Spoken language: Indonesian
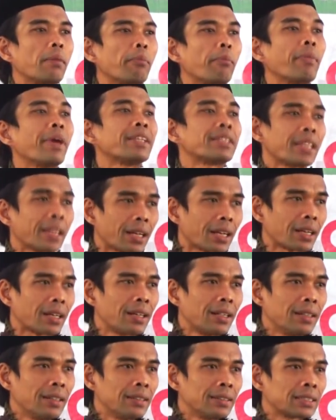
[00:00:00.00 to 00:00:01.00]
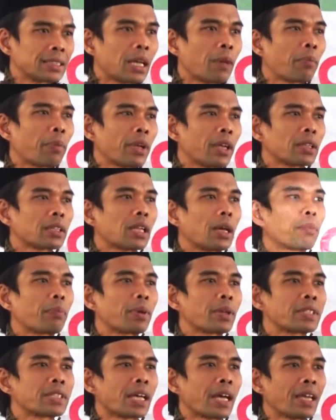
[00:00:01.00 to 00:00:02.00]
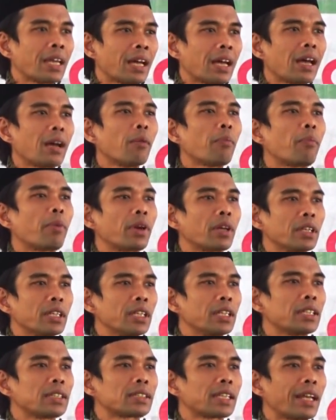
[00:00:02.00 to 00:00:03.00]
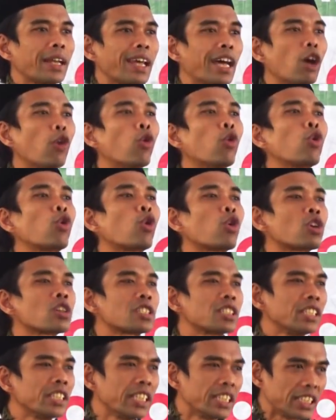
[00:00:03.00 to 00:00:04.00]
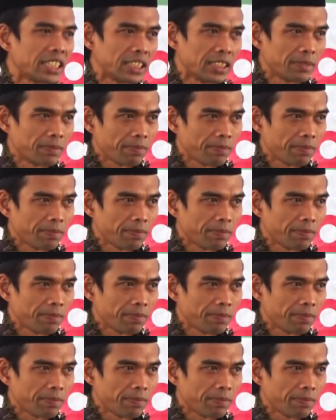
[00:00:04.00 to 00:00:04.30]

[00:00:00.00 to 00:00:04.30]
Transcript: meter siapa yang tak percaya pergi ke sana ukur sendiri